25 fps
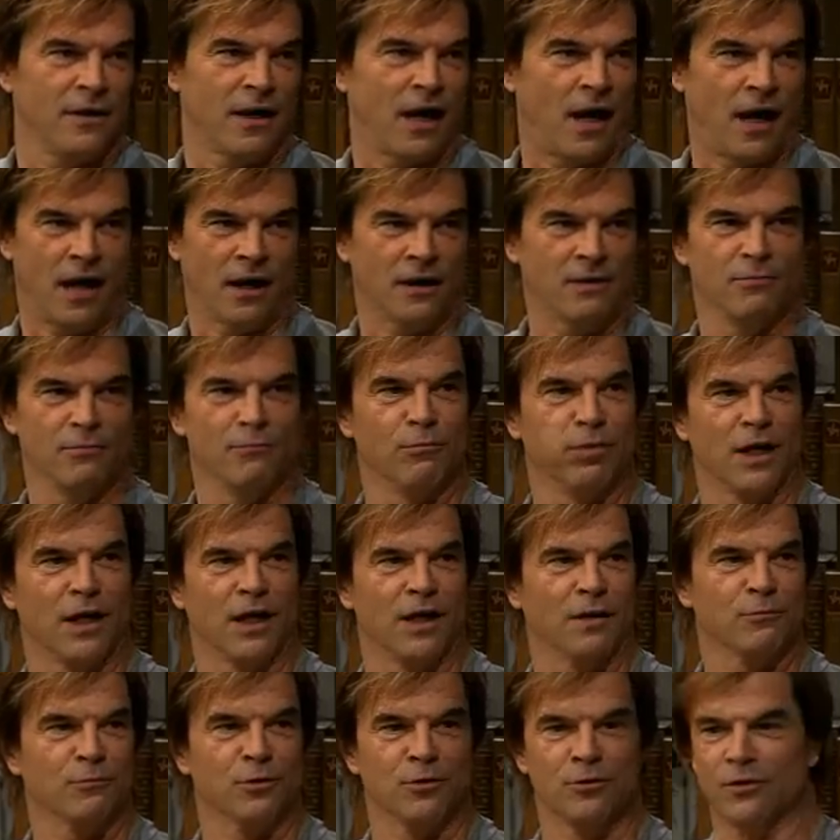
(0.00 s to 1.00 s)
erhalten
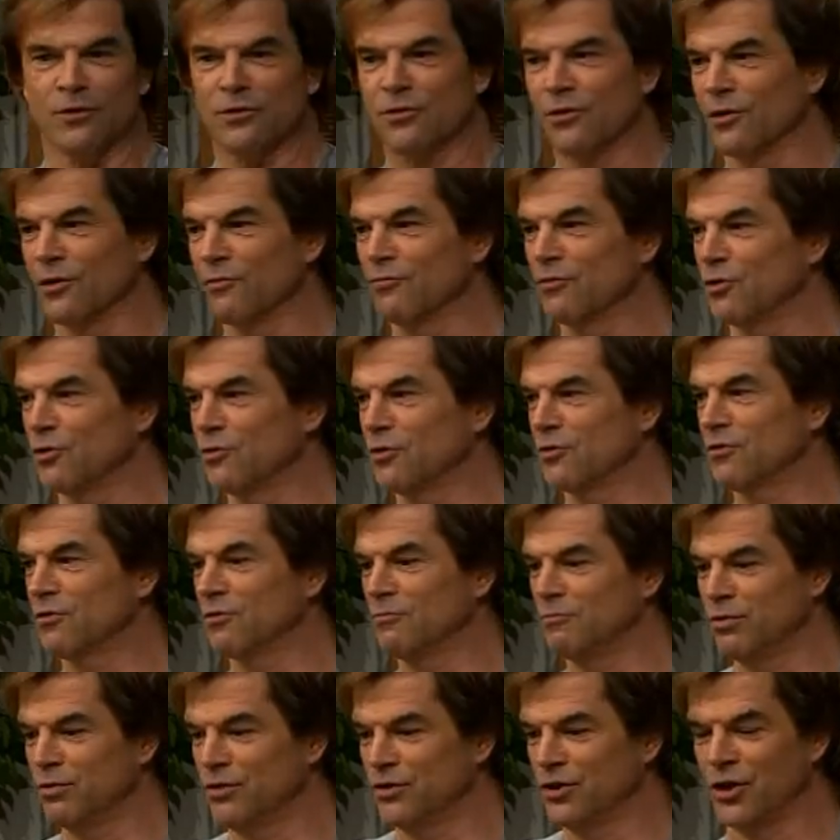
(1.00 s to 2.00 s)
bleibt und nicht irgendwie durch
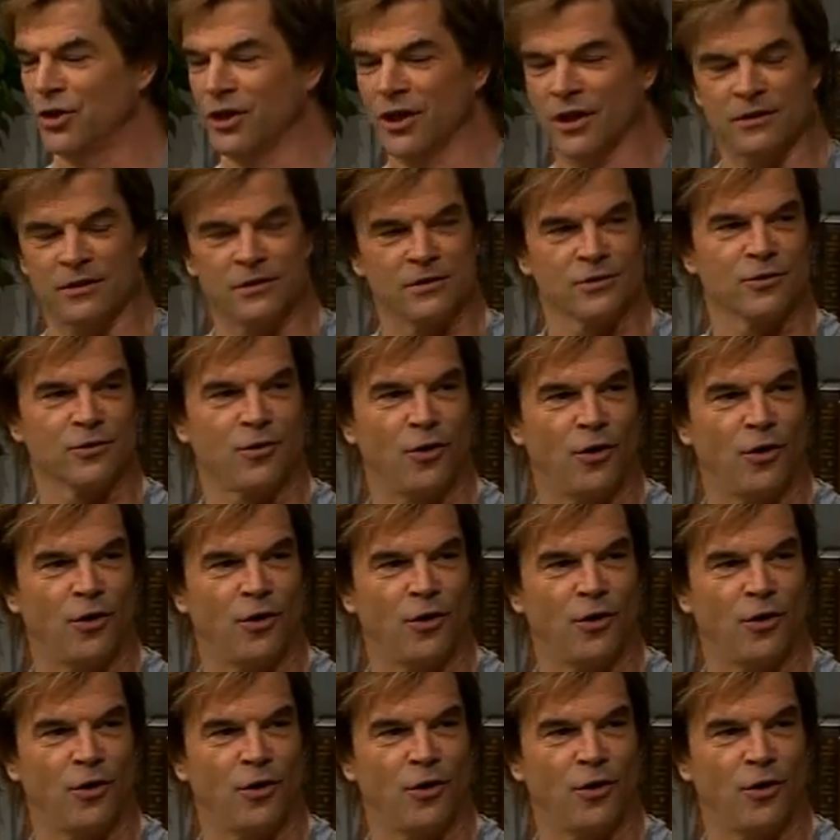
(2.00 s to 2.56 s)
einen bescheuerten